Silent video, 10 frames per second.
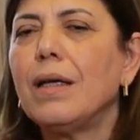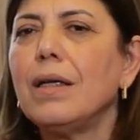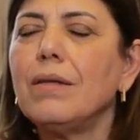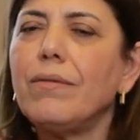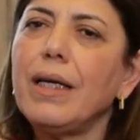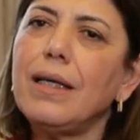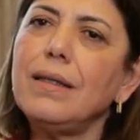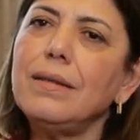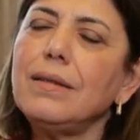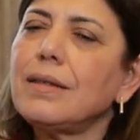E,
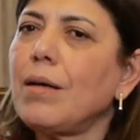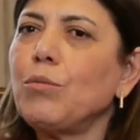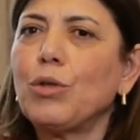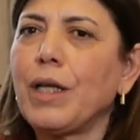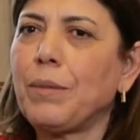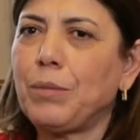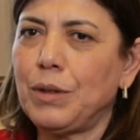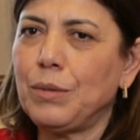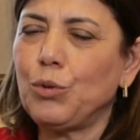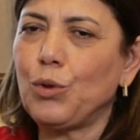ve İstanbul'da
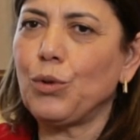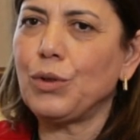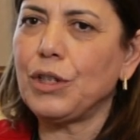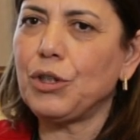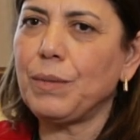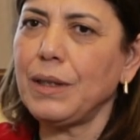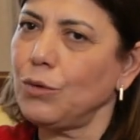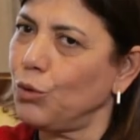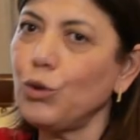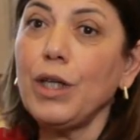yapıldı bu sözleşme.
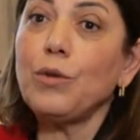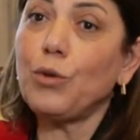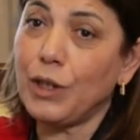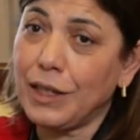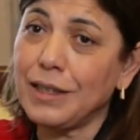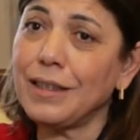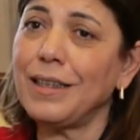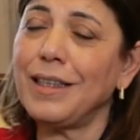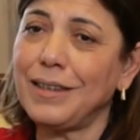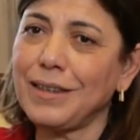Türkiye'nin
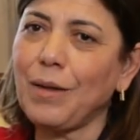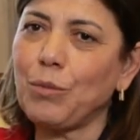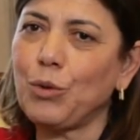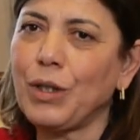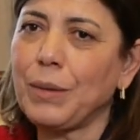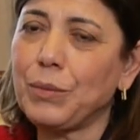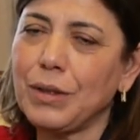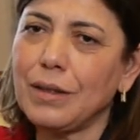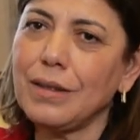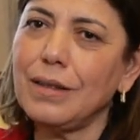önerisiyle İstanbul'da
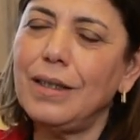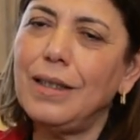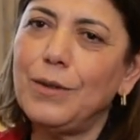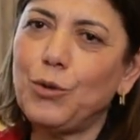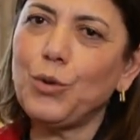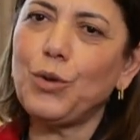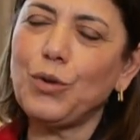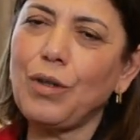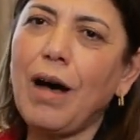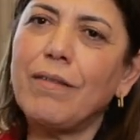yapıldı.
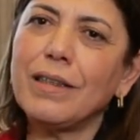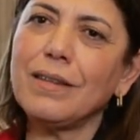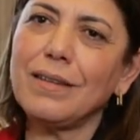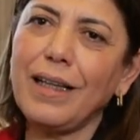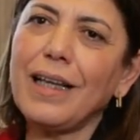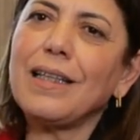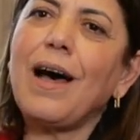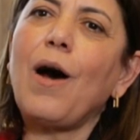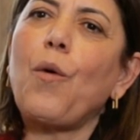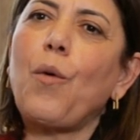Çünkü davanın
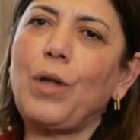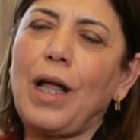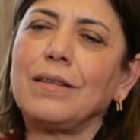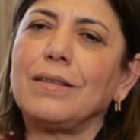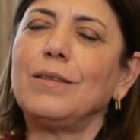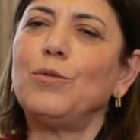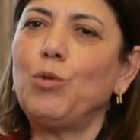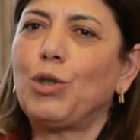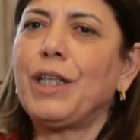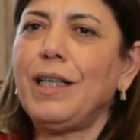dayanağı olan
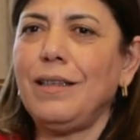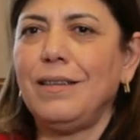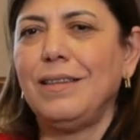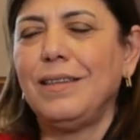ülke